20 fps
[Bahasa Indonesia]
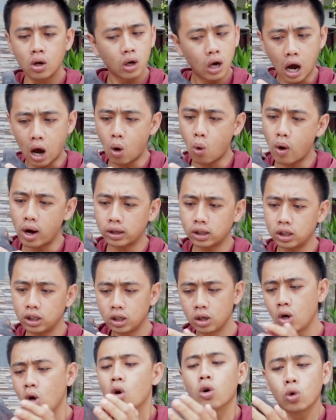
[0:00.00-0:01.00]
Gawat
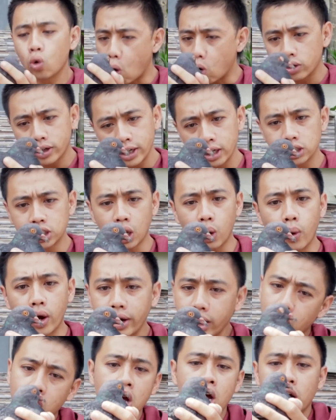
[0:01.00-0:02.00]
nih. Gokil
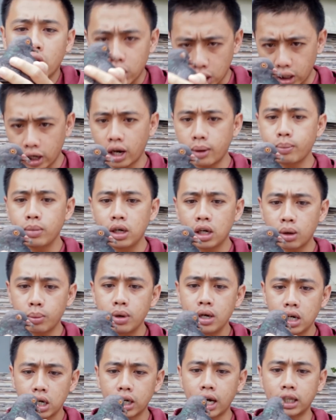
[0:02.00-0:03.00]
ceweknya. Keren
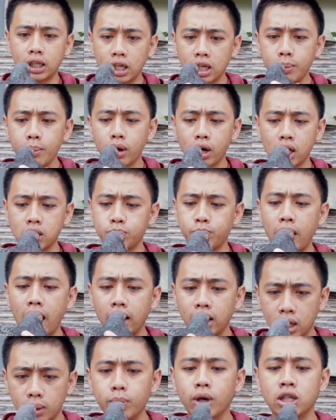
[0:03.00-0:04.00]
bener-bener katanya bekas
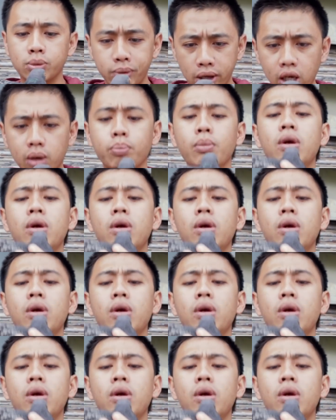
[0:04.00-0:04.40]
player, bekas player